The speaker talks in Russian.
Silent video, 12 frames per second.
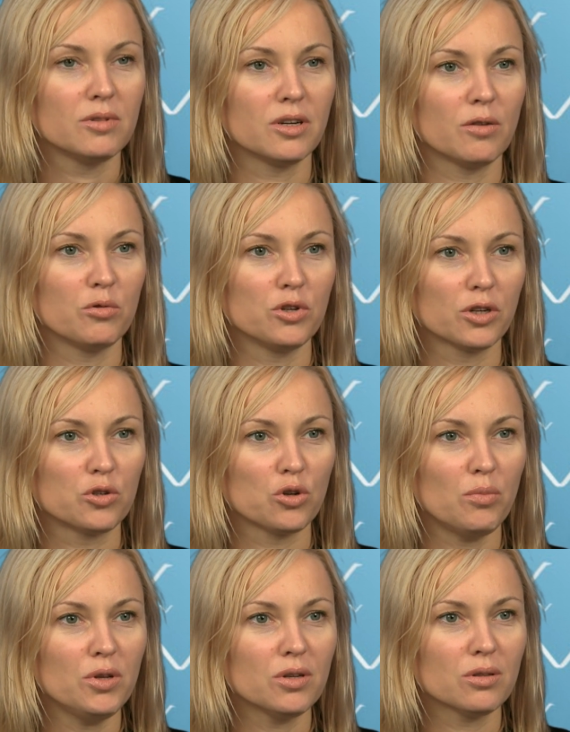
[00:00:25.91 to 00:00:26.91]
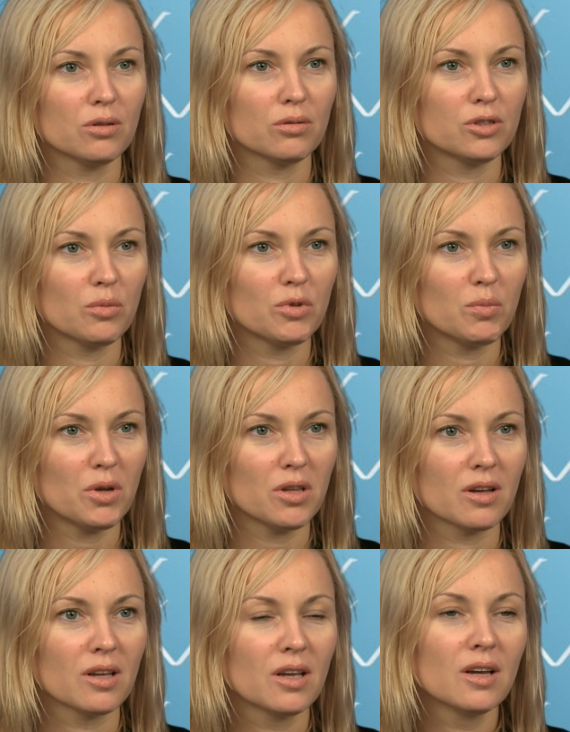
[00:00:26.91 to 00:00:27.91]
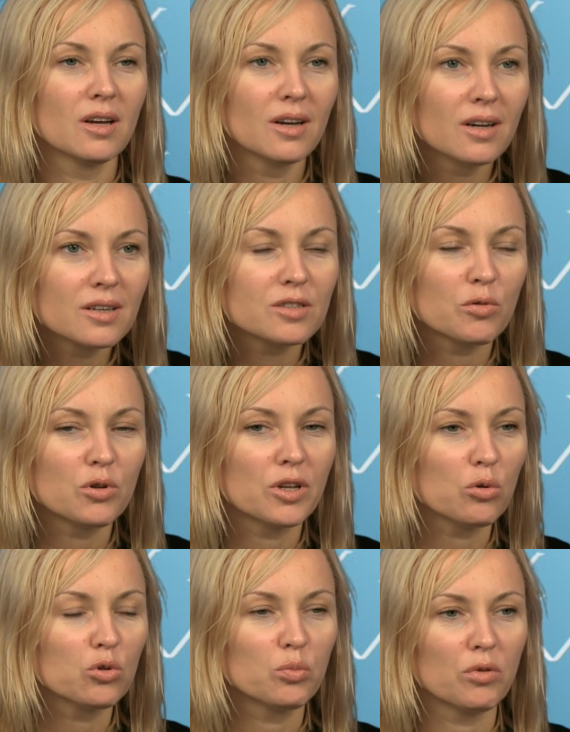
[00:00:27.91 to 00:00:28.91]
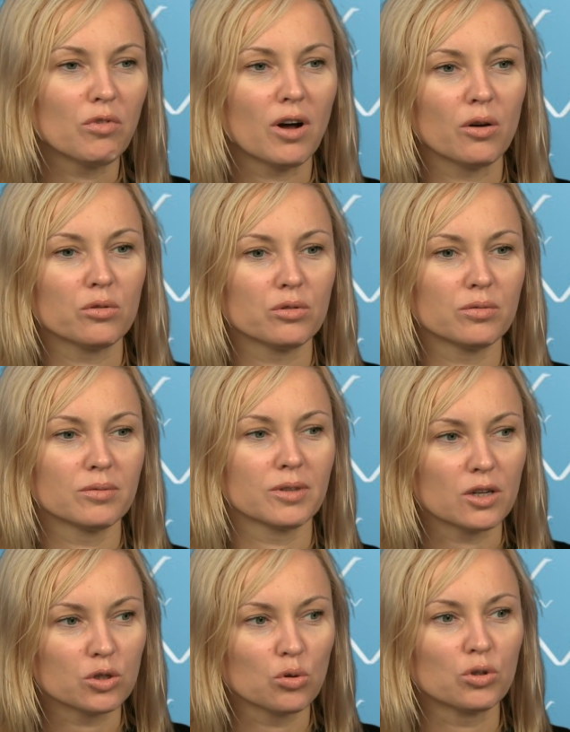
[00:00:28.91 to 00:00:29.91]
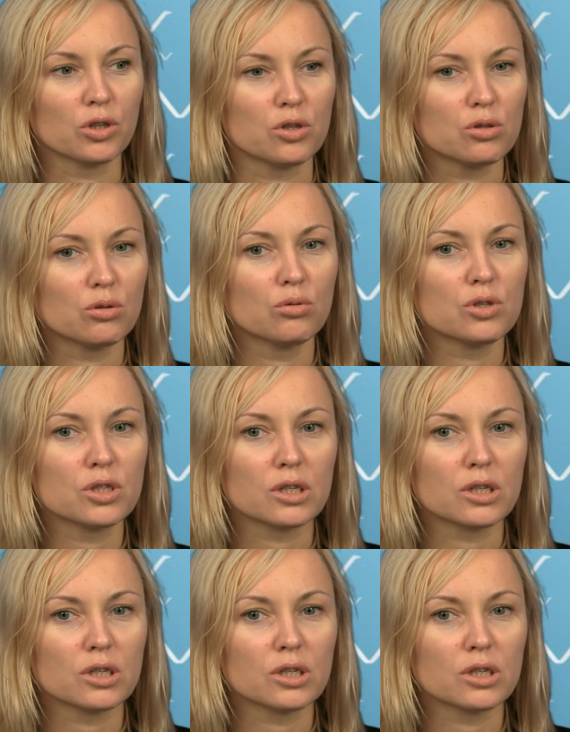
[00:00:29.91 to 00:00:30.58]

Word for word: Никого не хочу обидеть, но тем не менее свой народ убивают, как с той, так и с другой